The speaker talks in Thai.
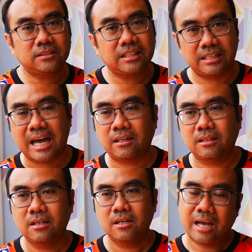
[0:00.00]
สักสี่นัด
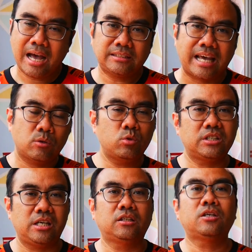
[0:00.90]
ห้าแสนคูณ
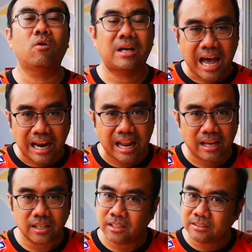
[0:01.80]
สี่ก็ 2 ล้านและ
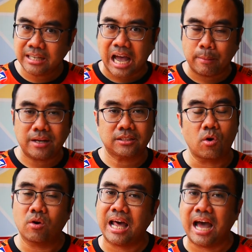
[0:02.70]
เงินก็จะหายไปเลย
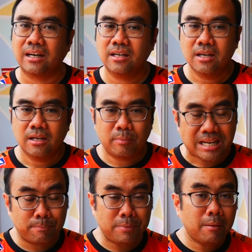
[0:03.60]
2 ล้าน ไม่
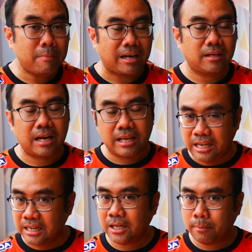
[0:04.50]
นับบิ๊กแมตอะไรอย่าง
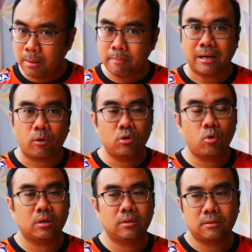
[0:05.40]
เงี้ยถ้าเกิดบิ๊กแมตคนดู
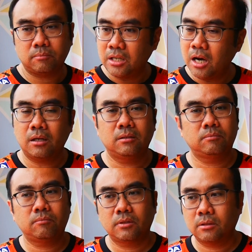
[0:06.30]
เยอะ
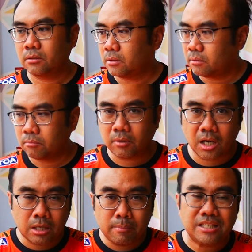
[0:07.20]
มันก็
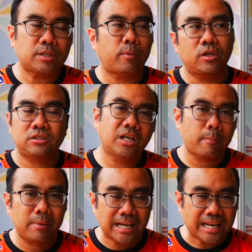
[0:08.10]
จะมีสปอนเซอร์
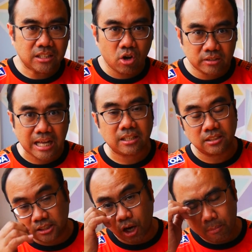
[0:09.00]
มีรายได้ช่องทาง
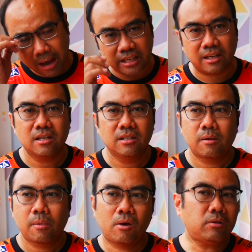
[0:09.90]
อื่นเข้ามาอีก
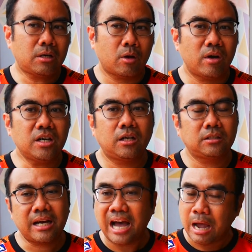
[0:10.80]
ก็เท่ากับว่าเงินก็
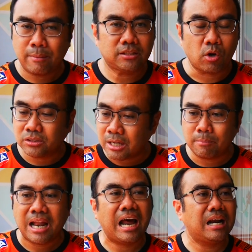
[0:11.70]
จะหายไปเลย2อส
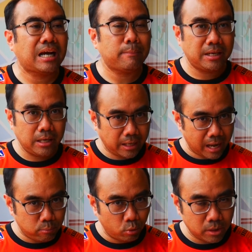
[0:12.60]
ล้านนะครับอันนี้แค่
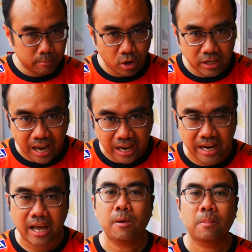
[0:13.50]
พูดถึงบอลไทย
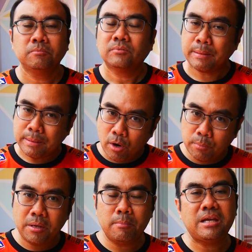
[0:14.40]
นะถ้าเป็นบอล
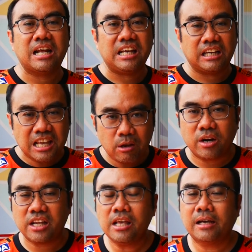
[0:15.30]
พรีเมียร์ลีกยิ่งกว่า
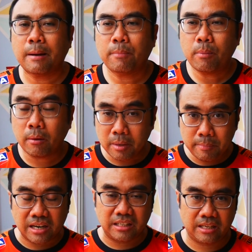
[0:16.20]
นี้อีกครับ เพราะบอลพรี
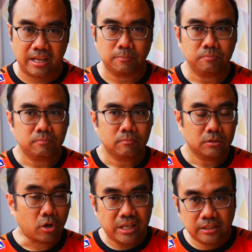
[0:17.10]
เมียร์ลีกเนี่ย
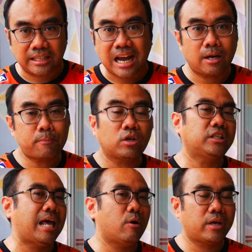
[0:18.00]
ตอนนี้สถานการณ์เขาปกติ
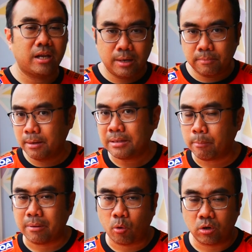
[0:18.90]
แล้ว โอเคเริ่มเริ่มกลับ
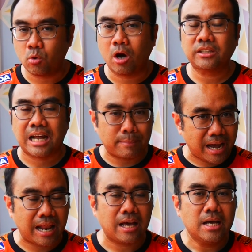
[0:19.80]
มาคนดูเข้าสนามได้
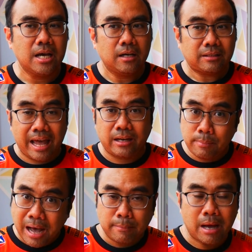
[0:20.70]
แล้ว แต่ที่
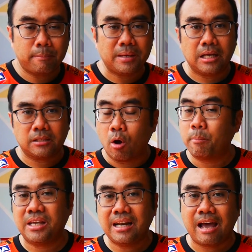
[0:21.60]
ผ่านมาปี2
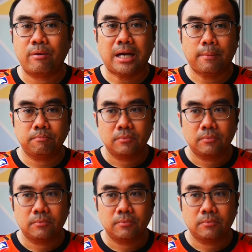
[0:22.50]
ปีที่แล้วนะครับ